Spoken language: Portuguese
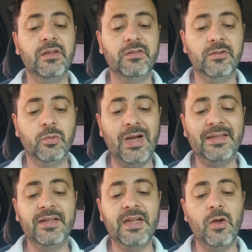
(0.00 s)

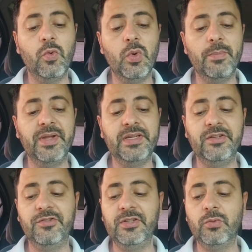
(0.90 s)
situada na rua
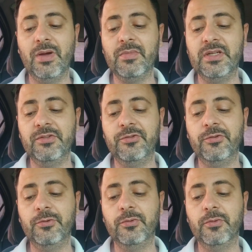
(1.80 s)
Benedito
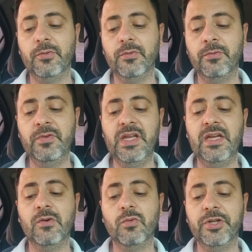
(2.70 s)
Amâncio
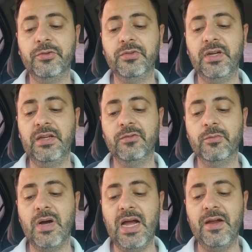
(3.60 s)
Vieira 183, no
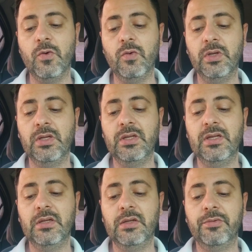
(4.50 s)
bairro
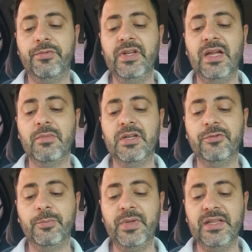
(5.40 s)
Vila
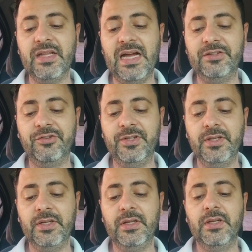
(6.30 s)
Manso Piedade,
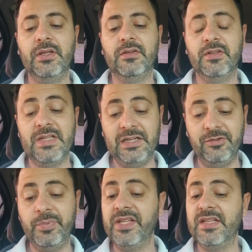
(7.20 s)

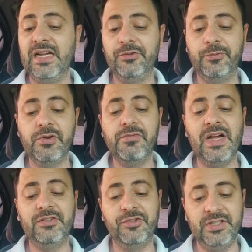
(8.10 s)
Cidade Piedade, foi
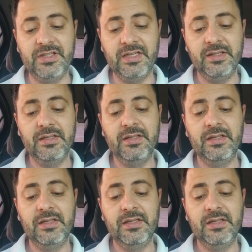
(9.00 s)
invadida